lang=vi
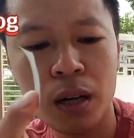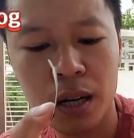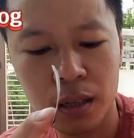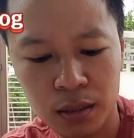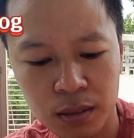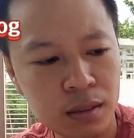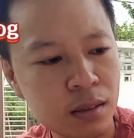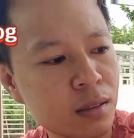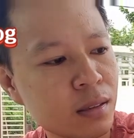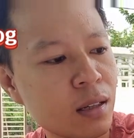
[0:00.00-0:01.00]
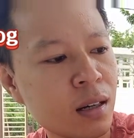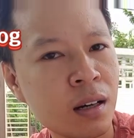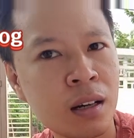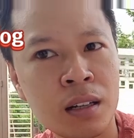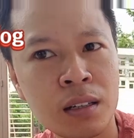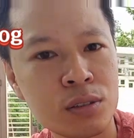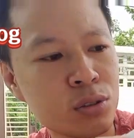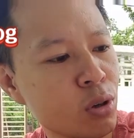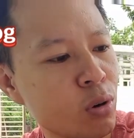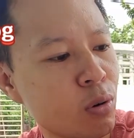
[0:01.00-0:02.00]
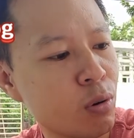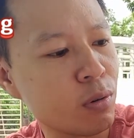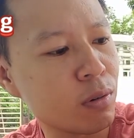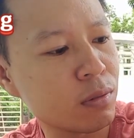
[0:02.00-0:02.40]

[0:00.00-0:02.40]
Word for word: khác Đấy, sổ